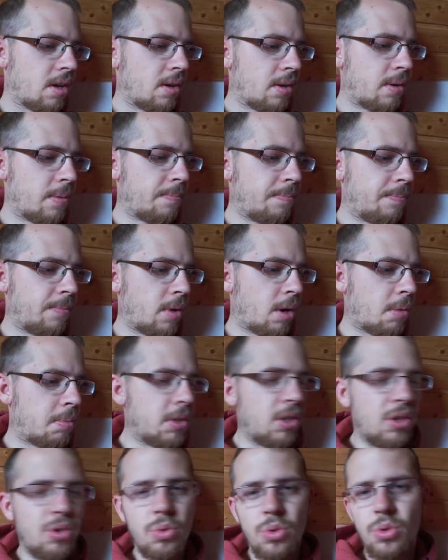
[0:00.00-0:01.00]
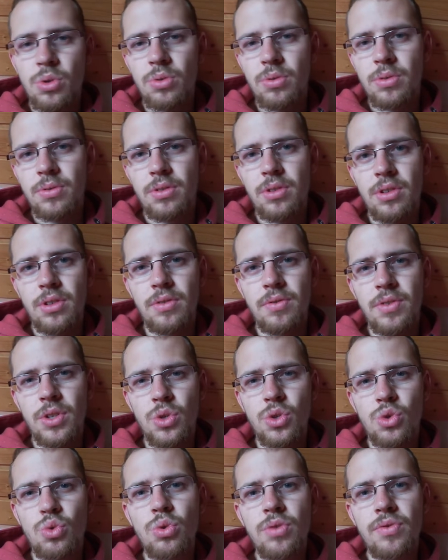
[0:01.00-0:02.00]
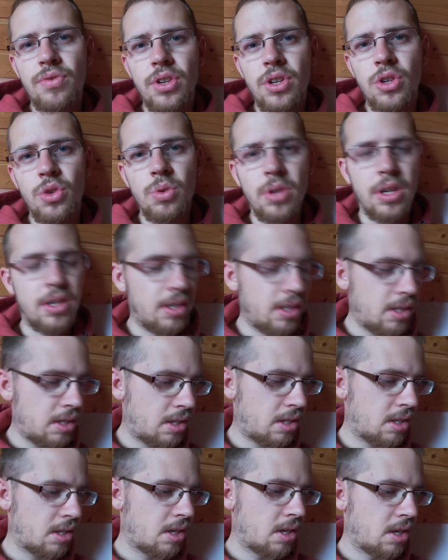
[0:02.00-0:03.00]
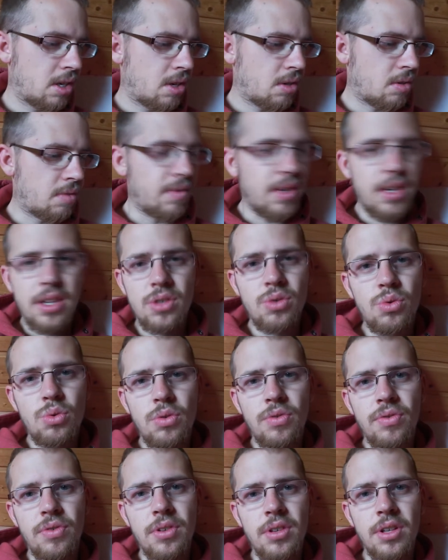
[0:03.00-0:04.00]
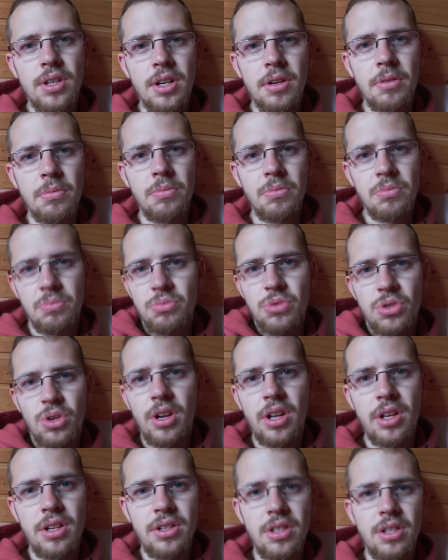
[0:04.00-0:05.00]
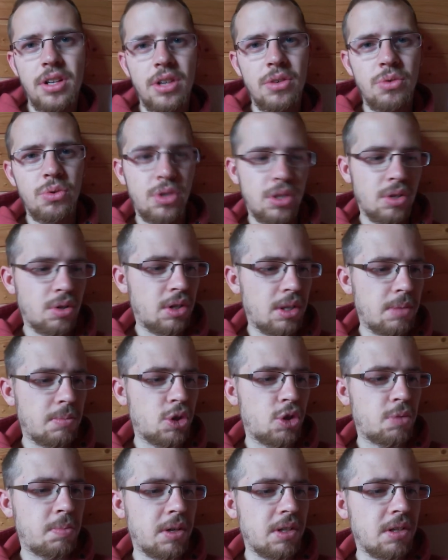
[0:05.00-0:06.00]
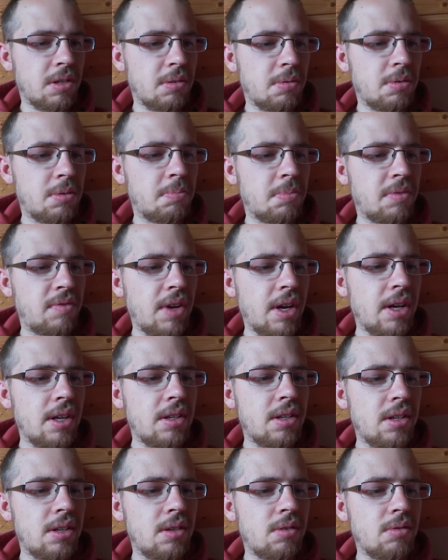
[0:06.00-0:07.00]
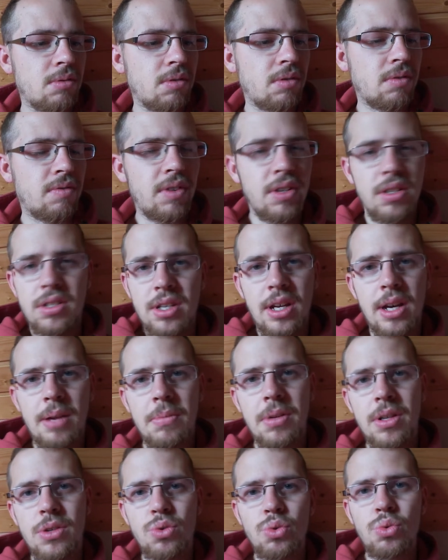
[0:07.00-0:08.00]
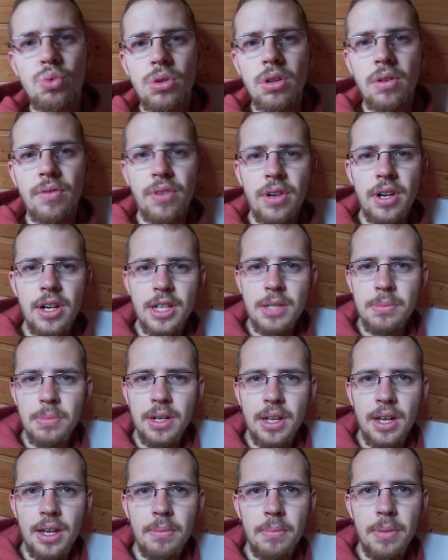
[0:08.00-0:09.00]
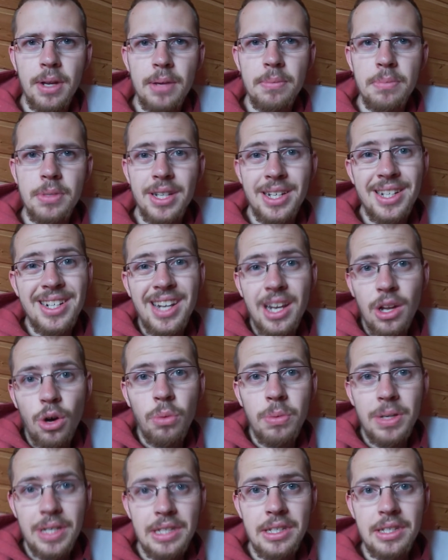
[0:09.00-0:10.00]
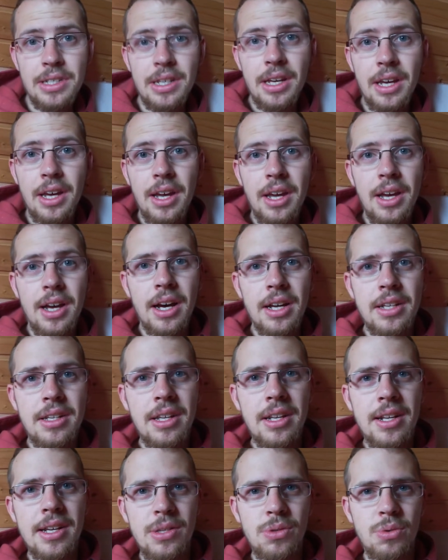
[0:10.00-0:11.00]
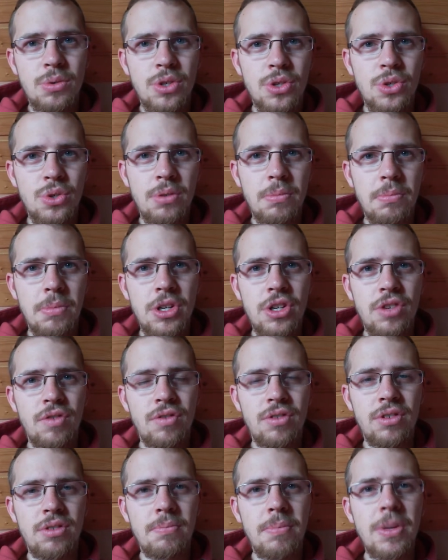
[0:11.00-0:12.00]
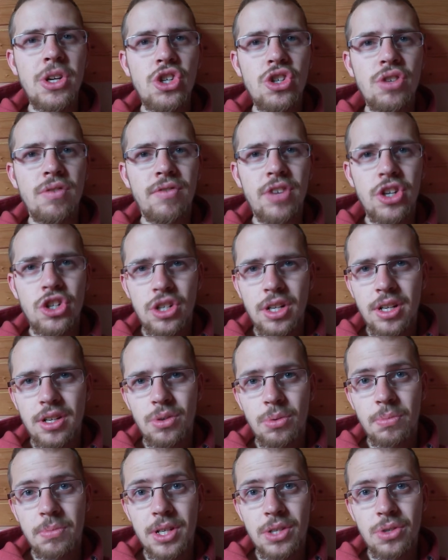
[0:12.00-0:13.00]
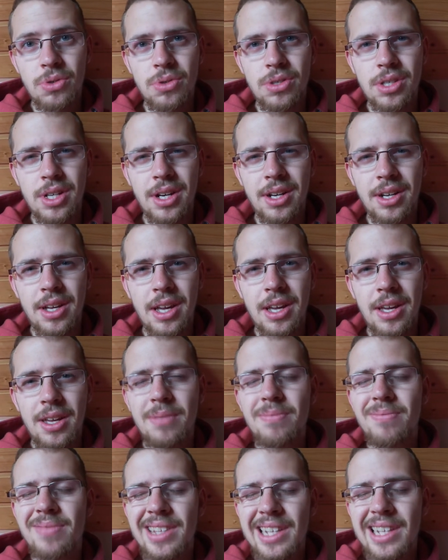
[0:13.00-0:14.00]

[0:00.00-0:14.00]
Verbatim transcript: ähm, ob er die, gute, die Videos gut findet oder nicht. Und wenn er so gut findet, dann soll er die natürlich auch dementsprechend bewerten. Und wenn es einem dann so gut gefällt, dass man dranbleibt, dann glaube ich, hat jeder so einen gesunden Men Menschenverstand, um dann zu sagen, hey,